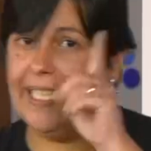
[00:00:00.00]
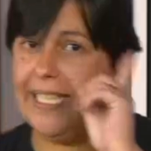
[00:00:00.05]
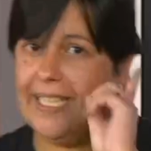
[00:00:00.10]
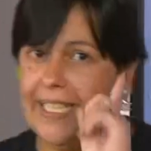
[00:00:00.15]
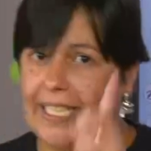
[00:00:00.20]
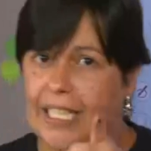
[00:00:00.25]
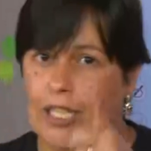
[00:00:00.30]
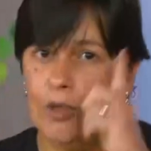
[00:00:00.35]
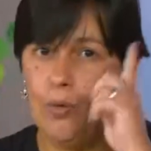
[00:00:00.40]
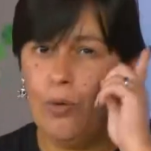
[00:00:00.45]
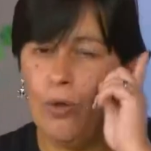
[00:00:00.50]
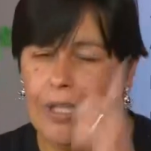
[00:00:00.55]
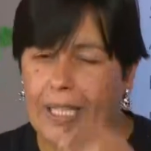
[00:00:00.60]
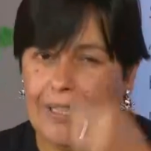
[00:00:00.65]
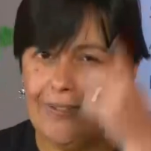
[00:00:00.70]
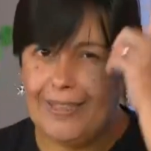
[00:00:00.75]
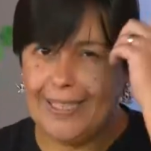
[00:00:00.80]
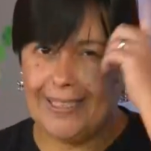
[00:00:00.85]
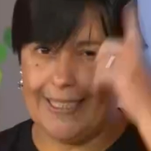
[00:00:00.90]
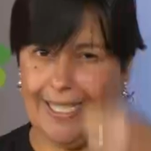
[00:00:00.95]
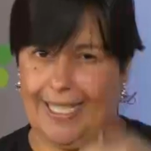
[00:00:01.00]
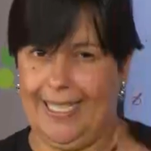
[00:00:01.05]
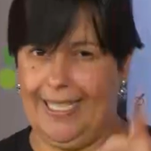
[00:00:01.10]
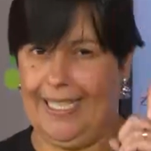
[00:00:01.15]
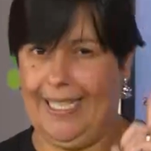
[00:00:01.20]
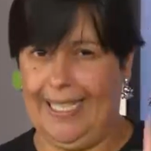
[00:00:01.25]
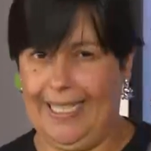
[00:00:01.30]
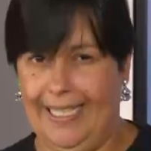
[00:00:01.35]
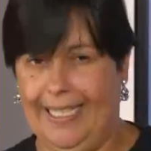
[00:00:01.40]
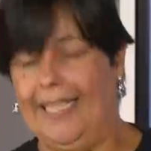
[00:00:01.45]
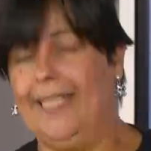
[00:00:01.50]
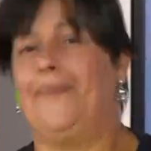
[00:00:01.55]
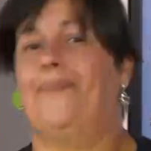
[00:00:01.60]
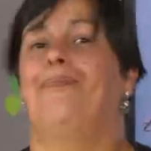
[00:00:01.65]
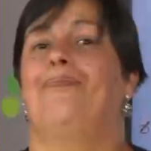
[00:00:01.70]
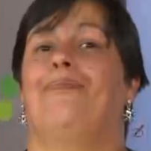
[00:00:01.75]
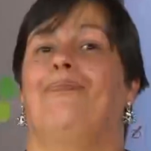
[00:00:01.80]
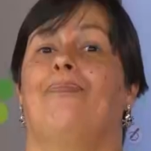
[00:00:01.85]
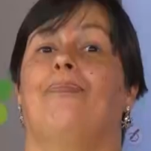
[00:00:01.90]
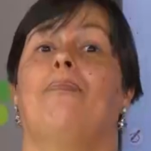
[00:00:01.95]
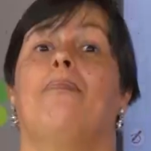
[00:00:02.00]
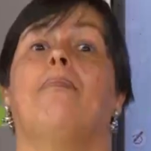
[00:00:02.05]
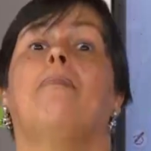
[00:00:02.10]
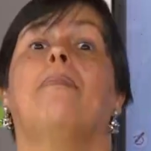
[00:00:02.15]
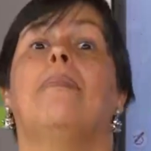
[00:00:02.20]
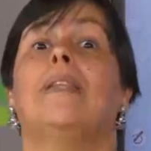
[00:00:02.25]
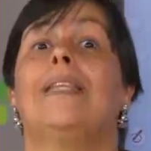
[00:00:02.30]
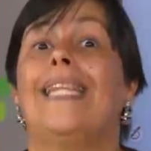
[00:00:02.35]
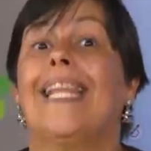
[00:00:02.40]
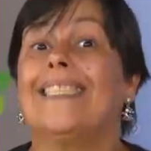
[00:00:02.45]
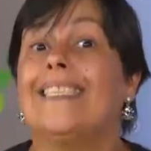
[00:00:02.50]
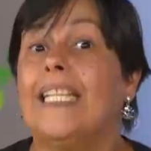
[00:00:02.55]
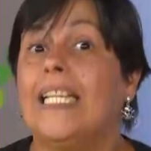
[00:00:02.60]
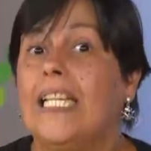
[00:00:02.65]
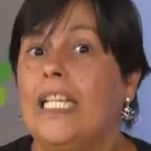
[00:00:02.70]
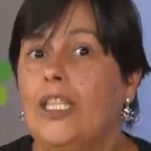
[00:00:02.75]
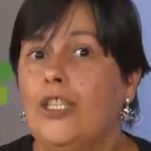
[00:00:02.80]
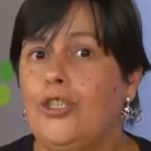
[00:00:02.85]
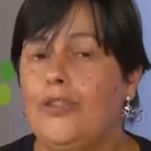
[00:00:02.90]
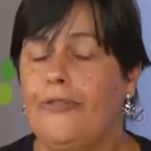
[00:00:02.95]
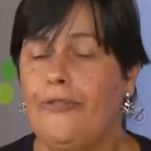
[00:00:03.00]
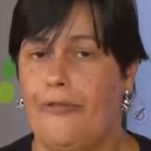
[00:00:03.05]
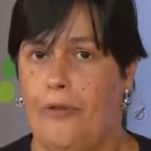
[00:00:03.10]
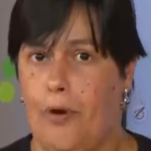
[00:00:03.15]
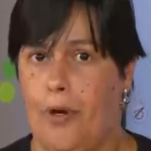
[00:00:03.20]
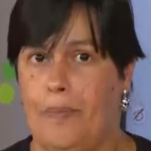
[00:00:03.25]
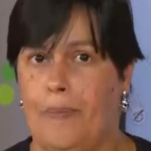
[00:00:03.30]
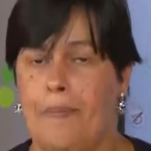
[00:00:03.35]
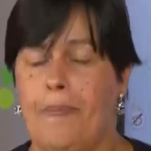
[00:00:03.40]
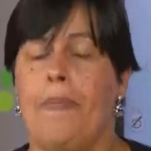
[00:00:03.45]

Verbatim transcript: aqui no olhinho dessa galerinha, da seguinte forma.